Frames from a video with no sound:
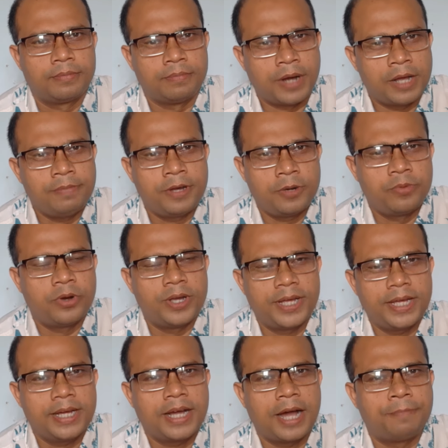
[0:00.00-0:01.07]
ভাইবার ভয়ে
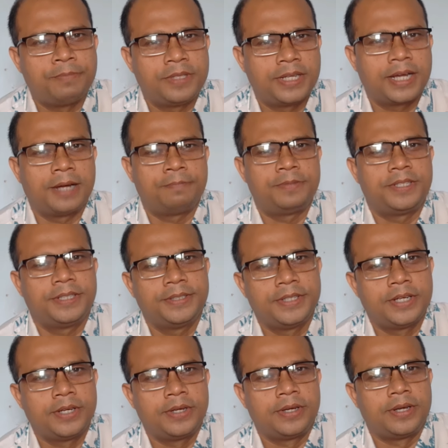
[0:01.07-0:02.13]
কাঁপতে কাঁপতে
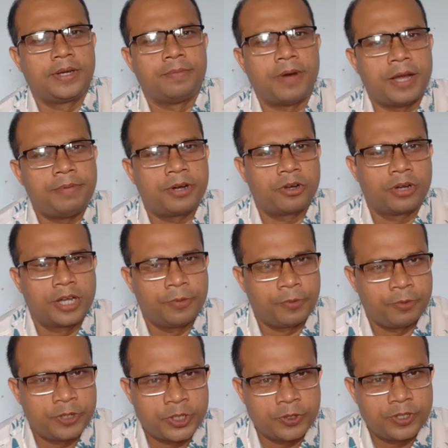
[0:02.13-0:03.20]
ভাইবা কক্ষে
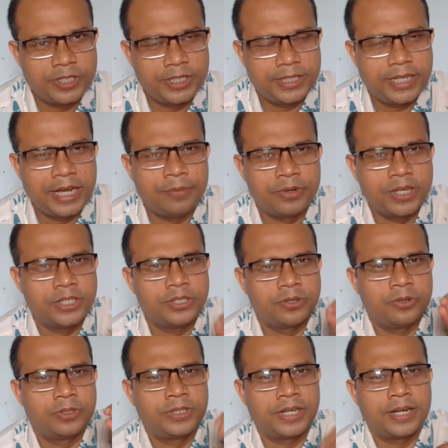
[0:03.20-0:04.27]
প্রবেশ করেছে এমনকি
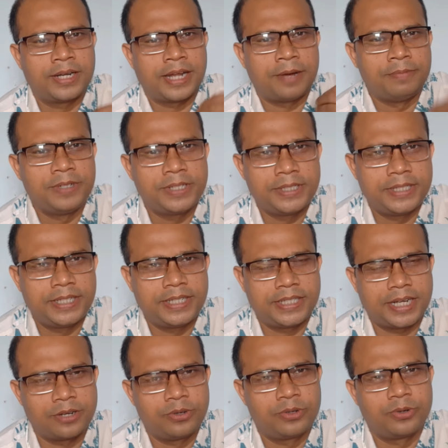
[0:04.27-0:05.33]
যখন তারা নাম লিখছে
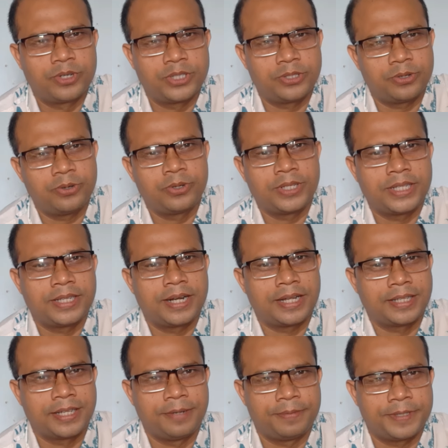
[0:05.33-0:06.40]
স্বাক্ষর করেছে তখনও তাদের হাত
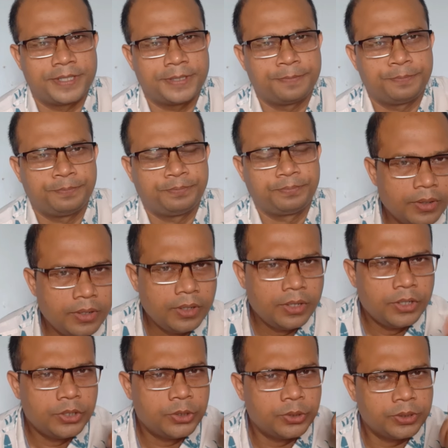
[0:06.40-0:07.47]
কেঁপেছে
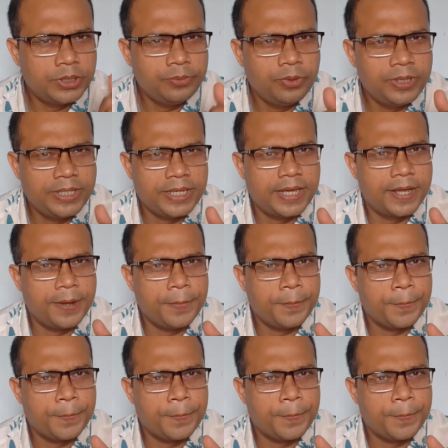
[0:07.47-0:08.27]
সত্যি বলতে কি